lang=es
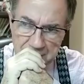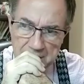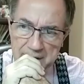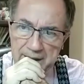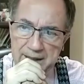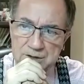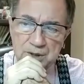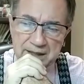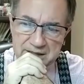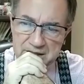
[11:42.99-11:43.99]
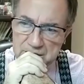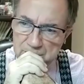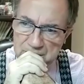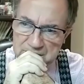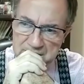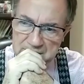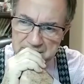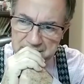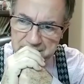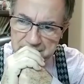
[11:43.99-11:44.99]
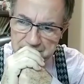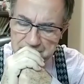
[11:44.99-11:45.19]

Es un ejercicio muy sencillo,